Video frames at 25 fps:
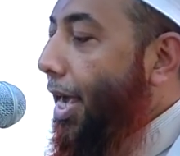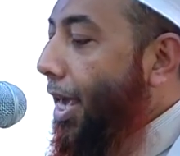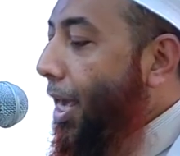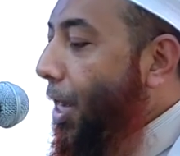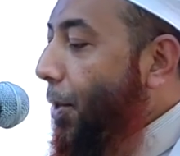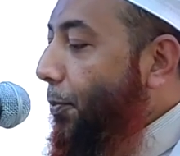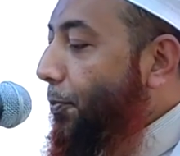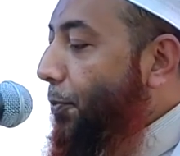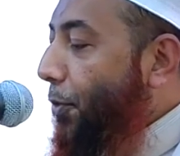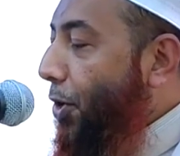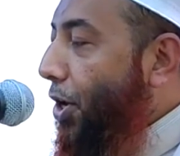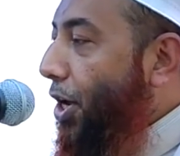
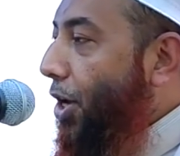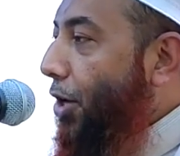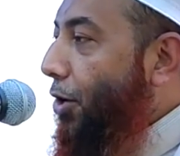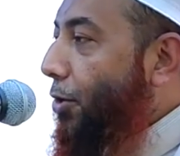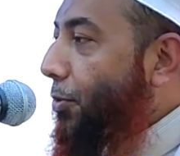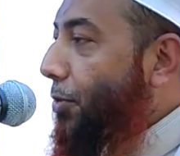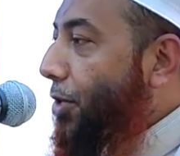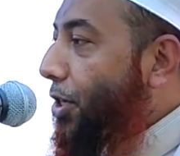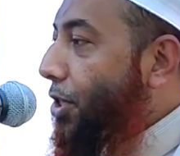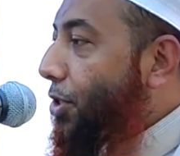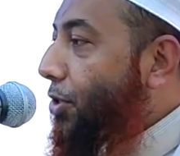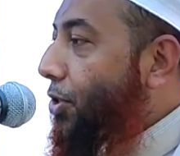এরপরে
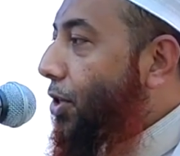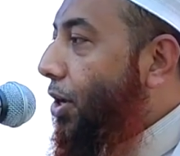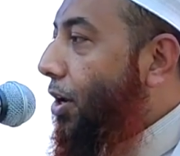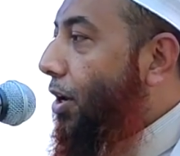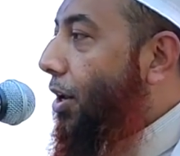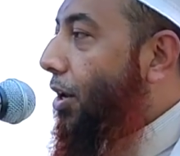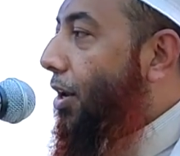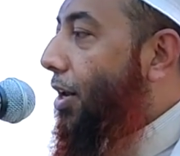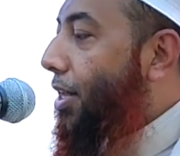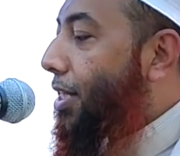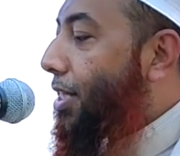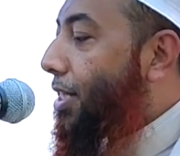নবী
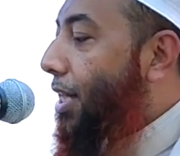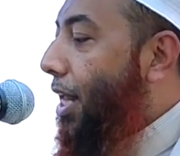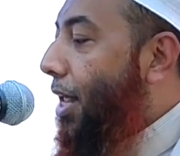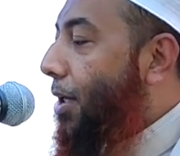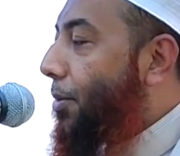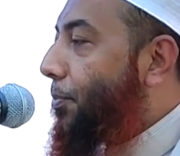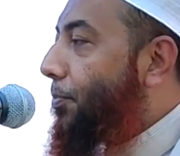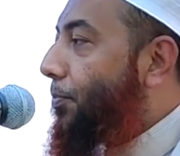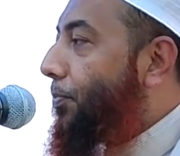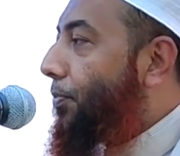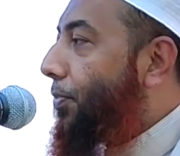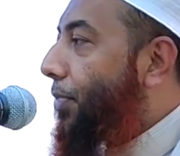সাল্লাহ
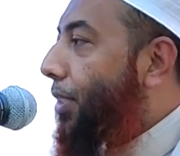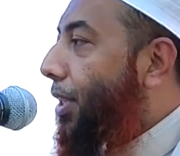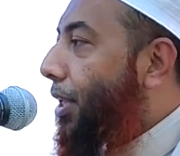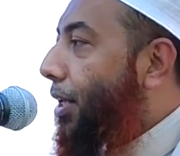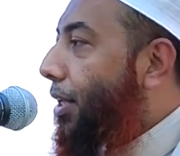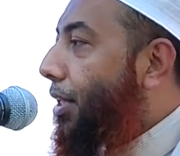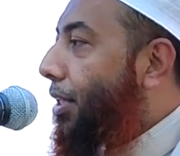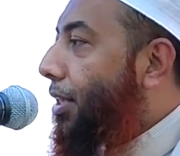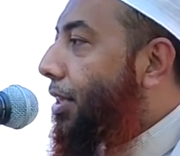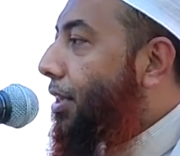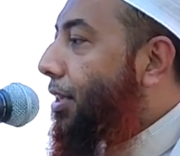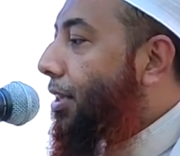সাল্লাম
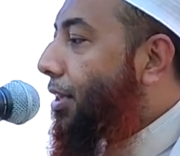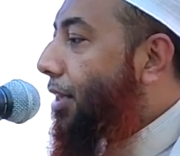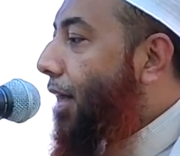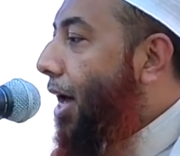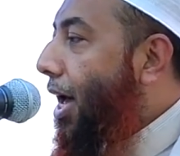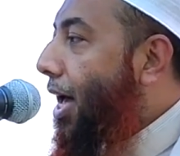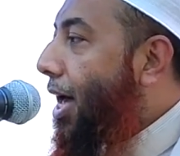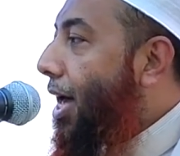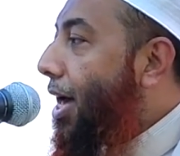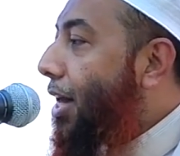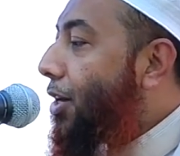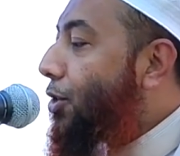
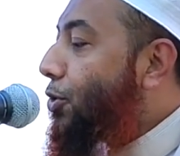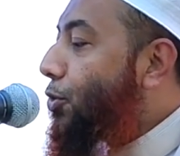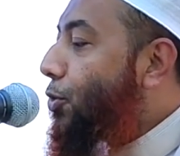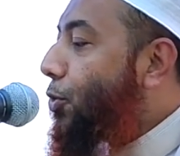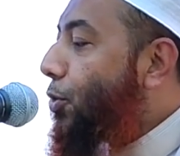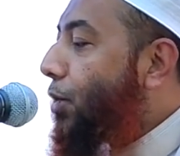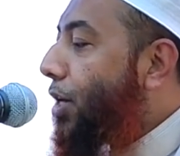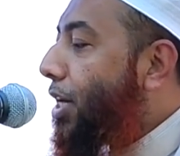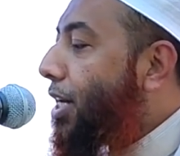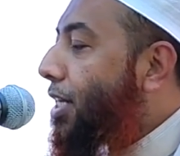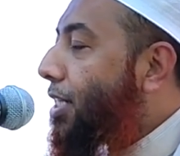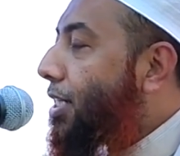তার
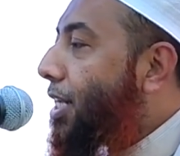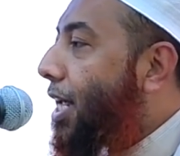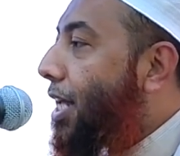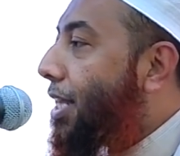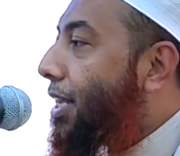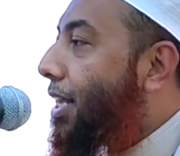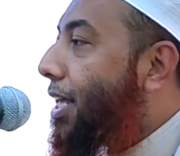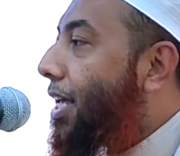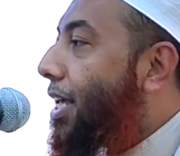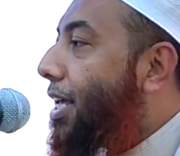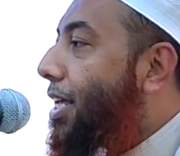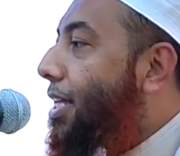যুগের
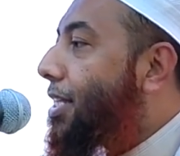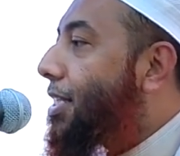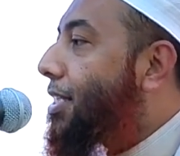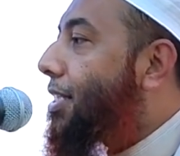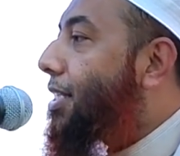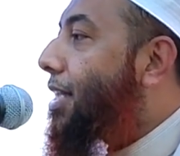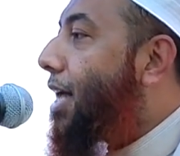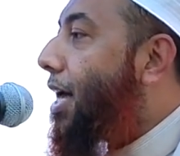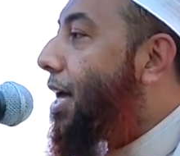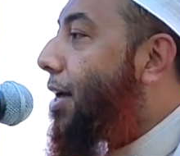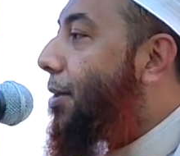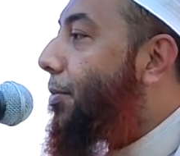সাথে
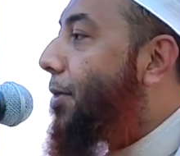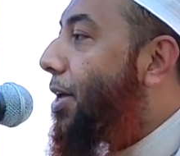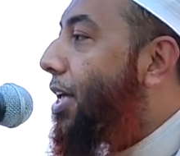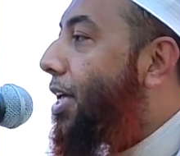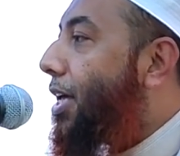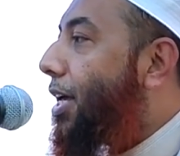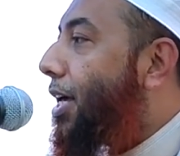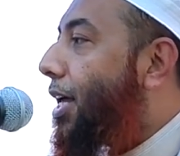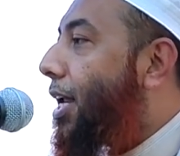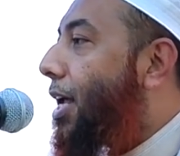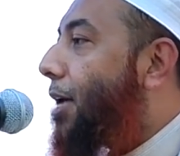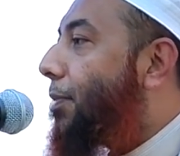
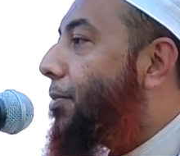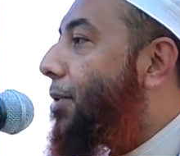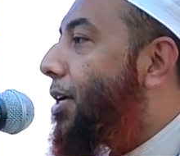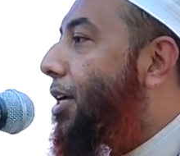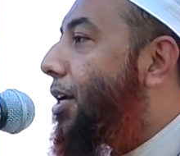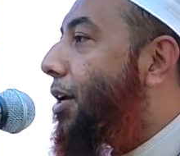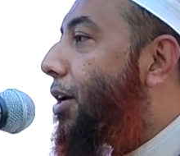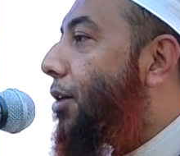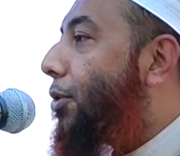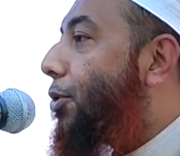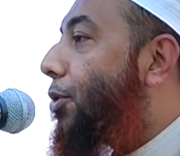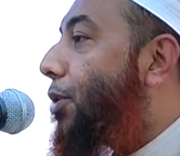সাহাবাই
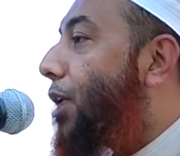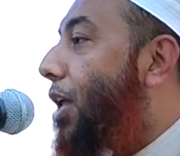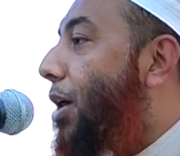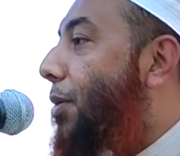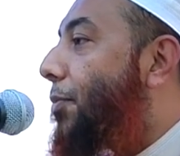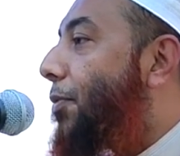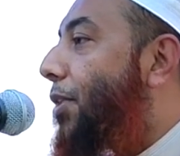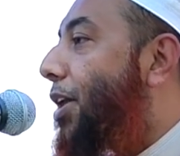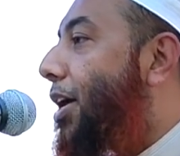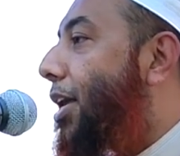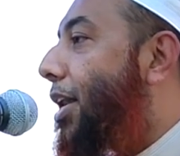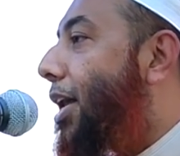গ্রামের
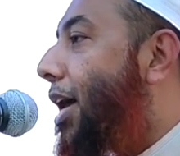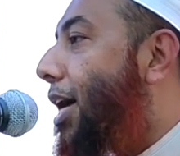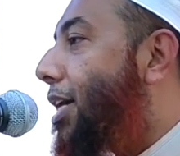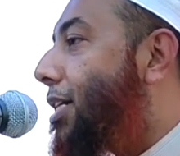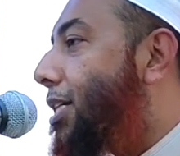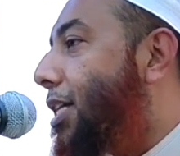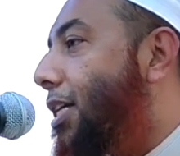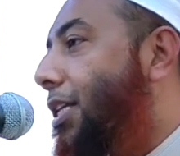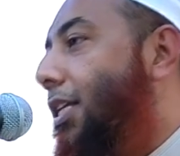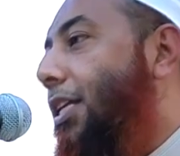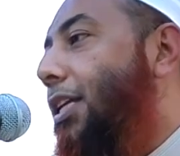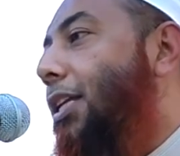খোলাপায়ের
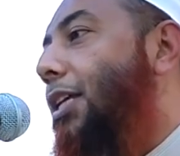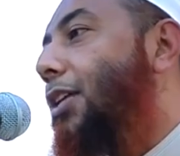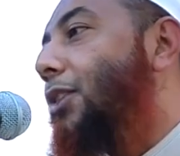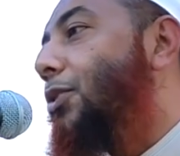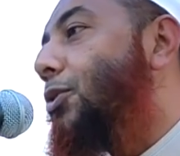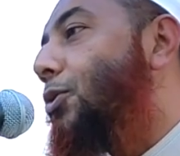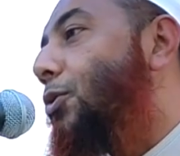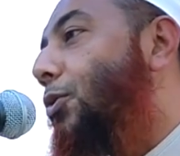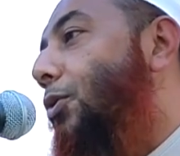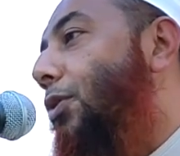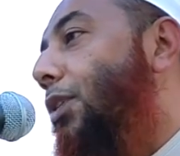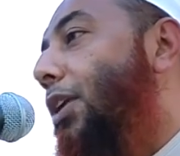আশে দিনের
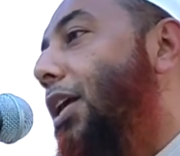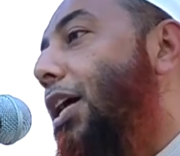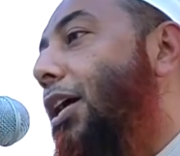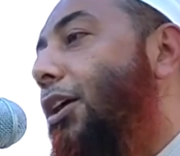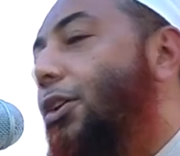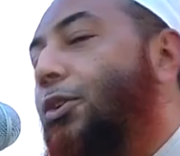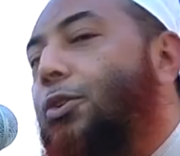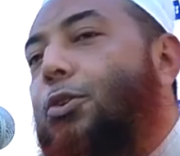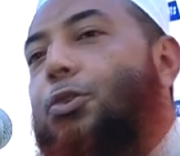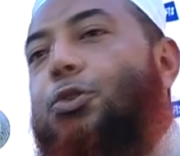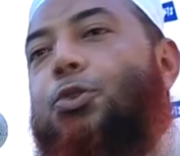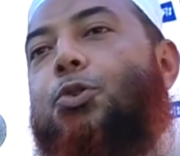
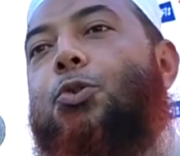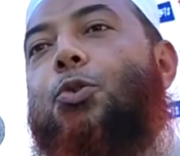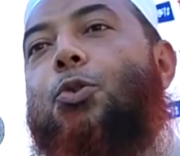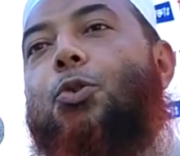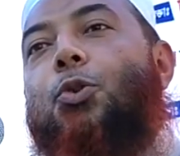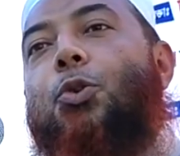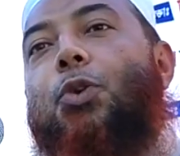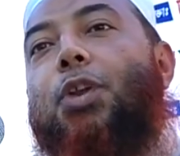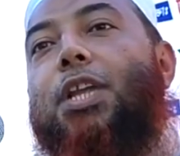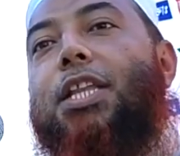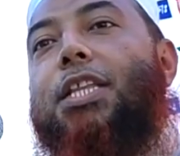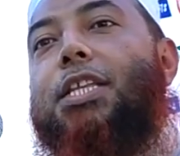যুগটাকেও যোগ
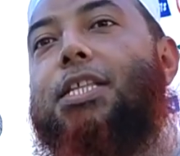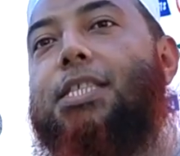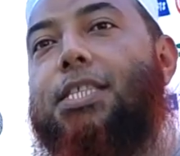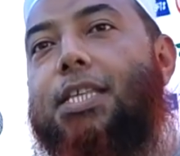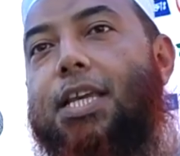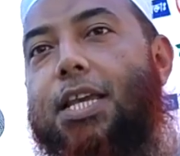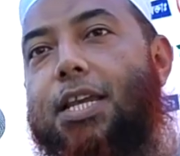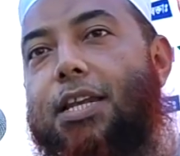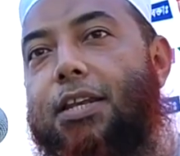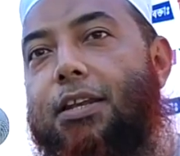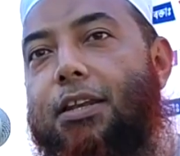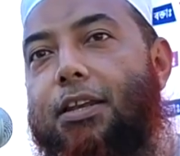করে
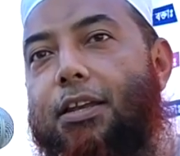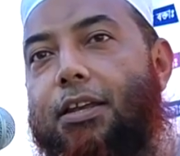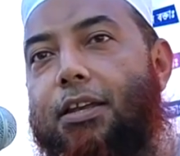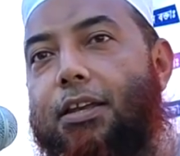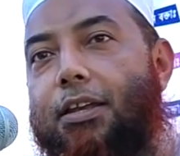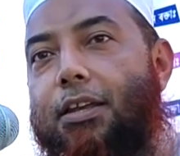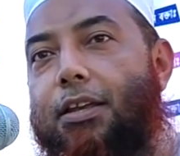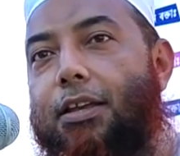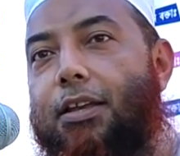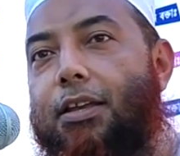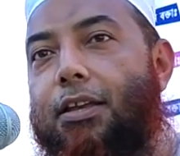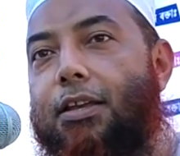দিছেন
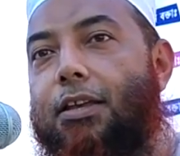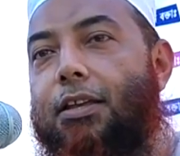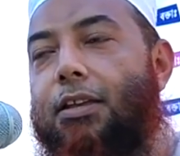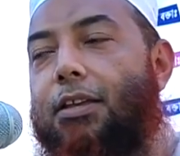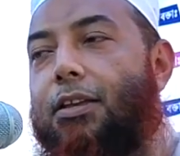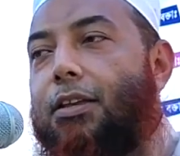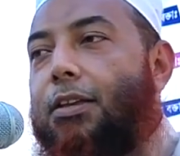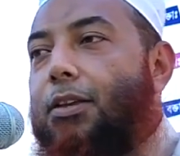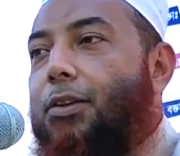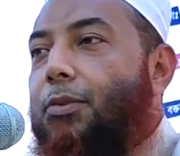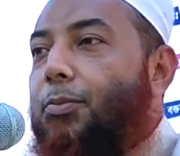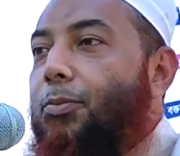
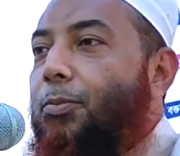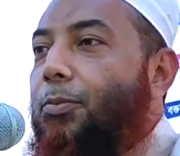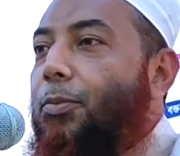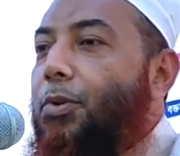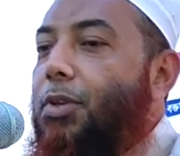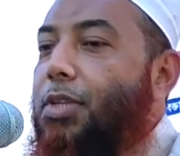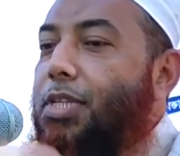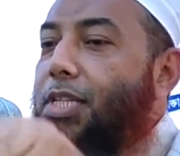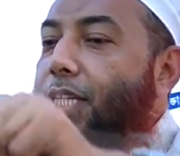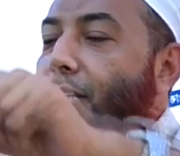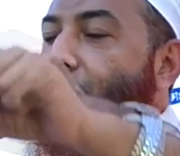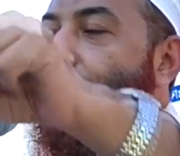
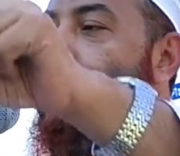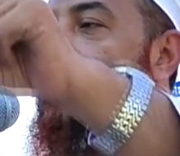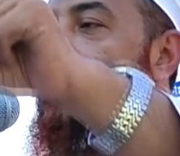বলছেন